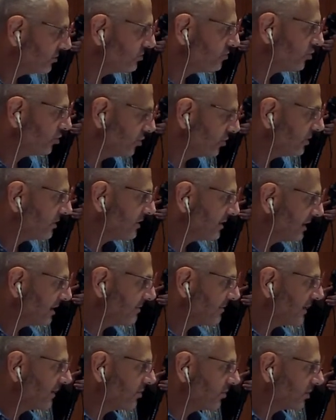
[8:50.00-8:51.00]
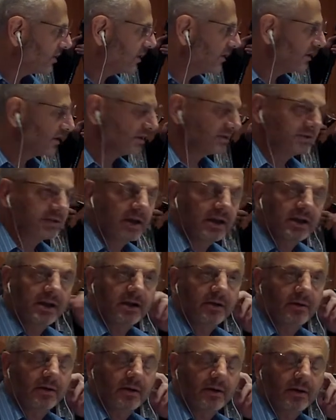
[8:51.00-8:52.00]
tuyo, el de la Mallorquina que está ahí
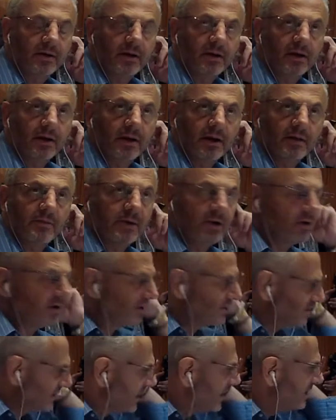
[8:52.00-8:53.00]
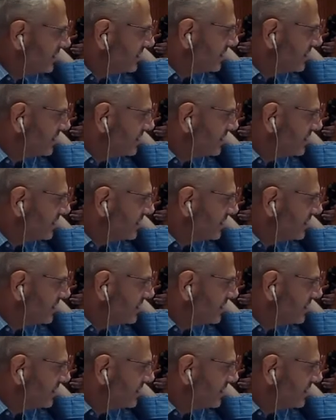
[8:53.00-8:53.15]
en Emilio Castelar y